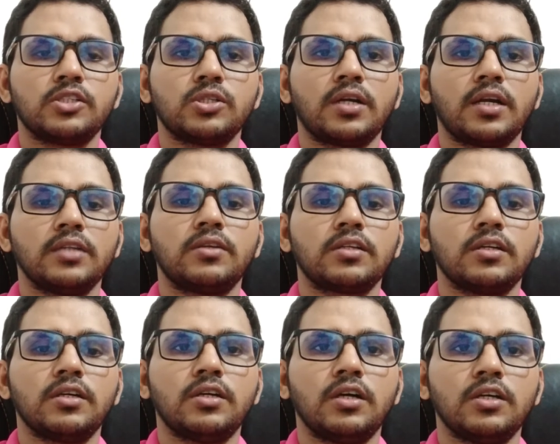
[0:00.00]
সংক্রান্ত
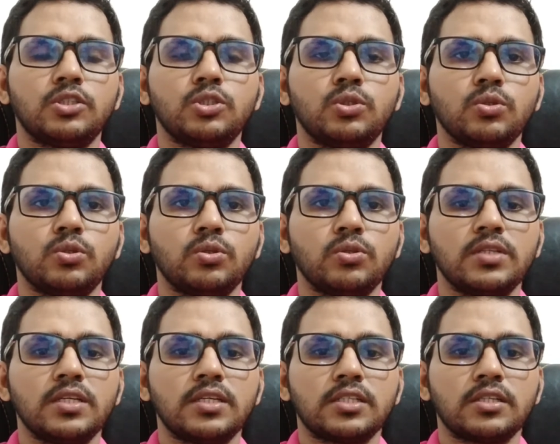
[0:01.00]
একটা ছোট্ট তথ্য তথ্য
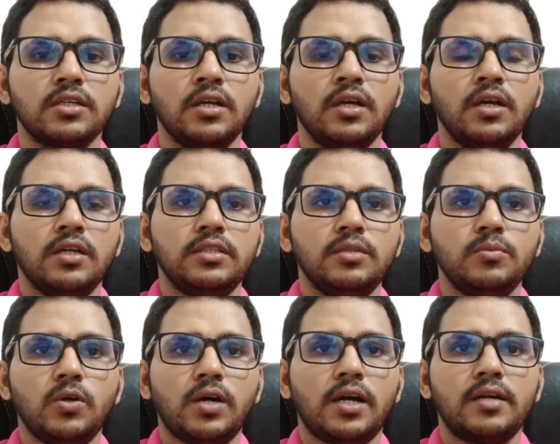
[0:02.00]
দিয়ে দিব
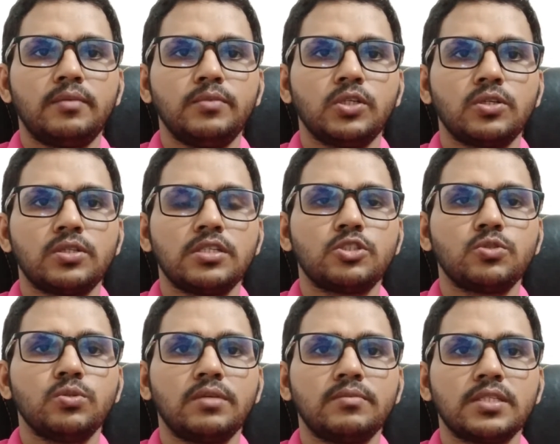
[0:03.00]
আর বিষয় হচ্ছে
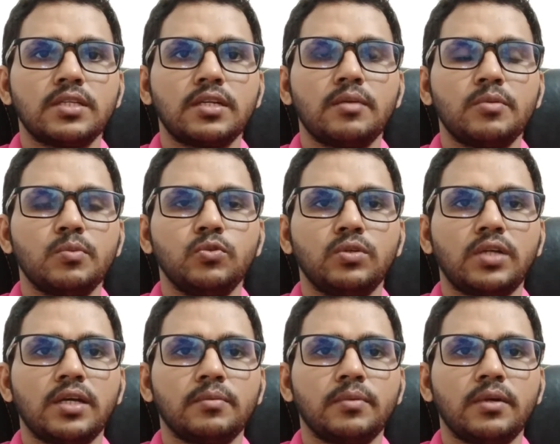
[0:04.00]
স্টুডেন্ট ভিসা নিয়ে আমি
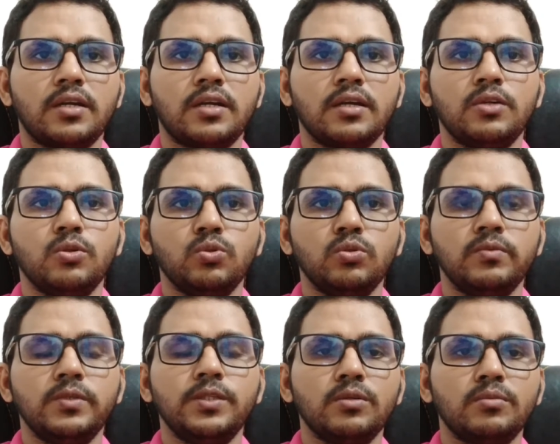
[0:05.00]
পুনরায় আবার একটা নতুন
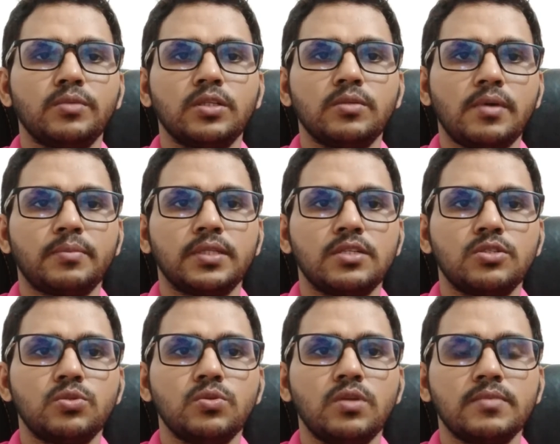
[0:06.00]
ভিডিওর মাধ্যমে আপনাদের
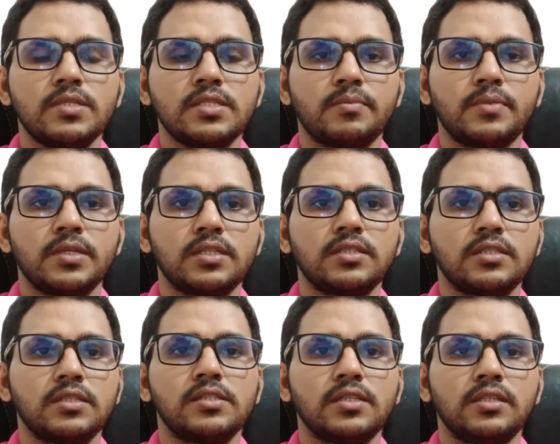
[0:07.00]
স্টুডেন্ট ভিসা আপনারা যারা
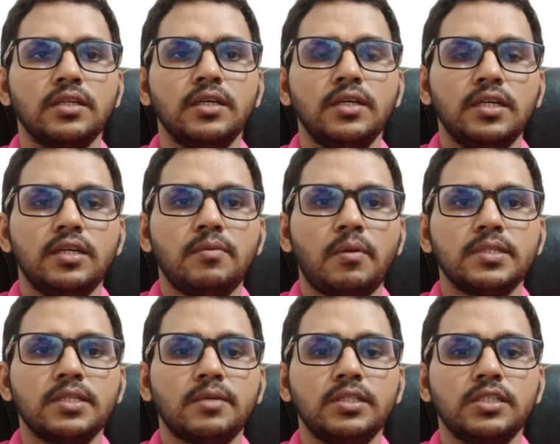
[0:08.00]
যেতে চান কিভাবে
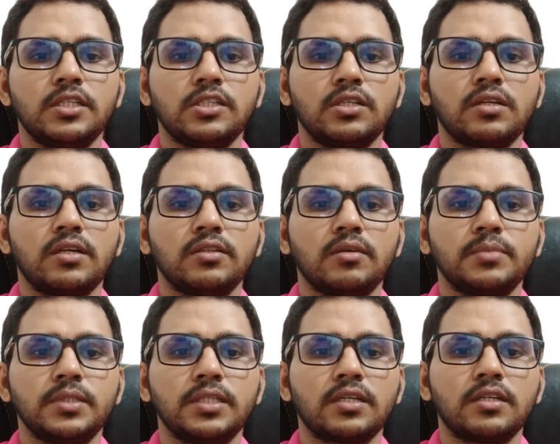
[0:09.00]
যাবেন সে সংক্রান্ত
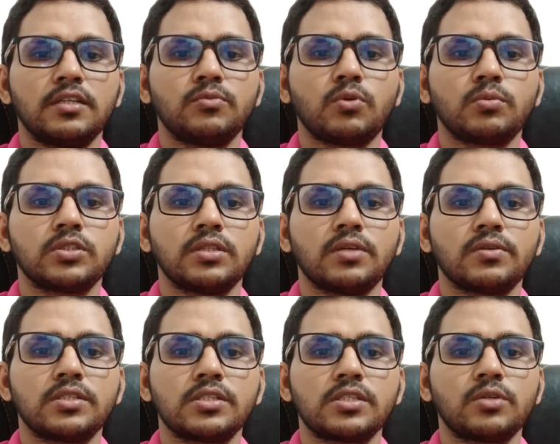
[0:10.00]
আপনাদের একটা ইনফরমেশন
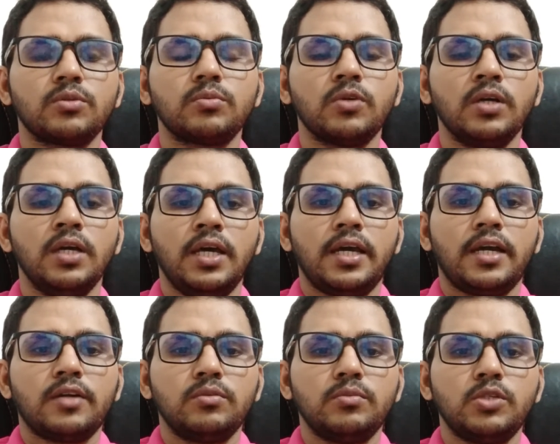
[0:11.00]
দেওয়ার চেষ্টা করব
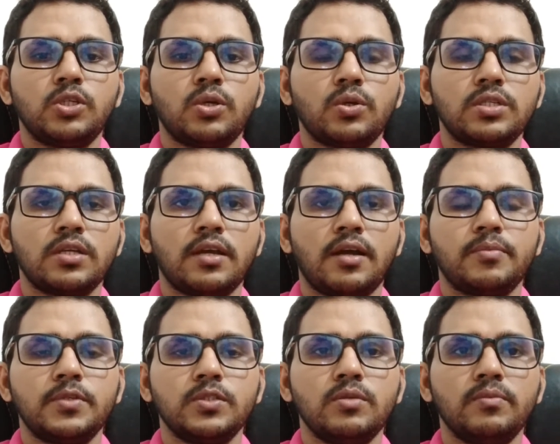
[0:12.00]
এখন বিষয় হচ্ছে
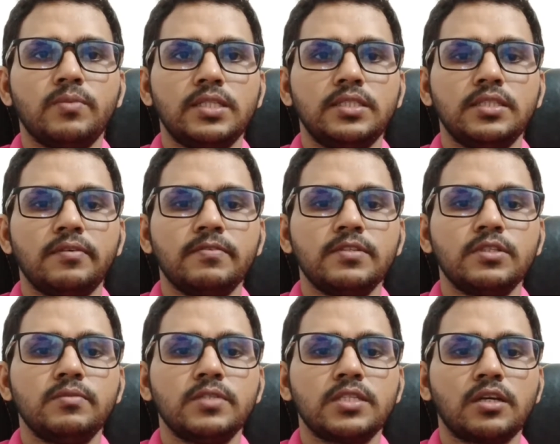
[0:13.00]
আপনি যদি বেলজিয়ামের
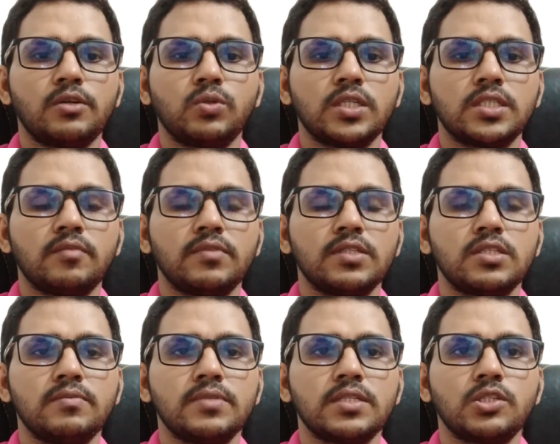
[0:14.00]
ভিজিট ভিসা করতে চান
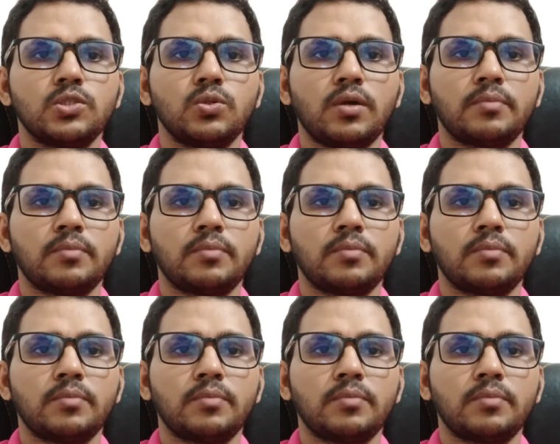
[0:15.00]
ভিজিট ভিসার জন্য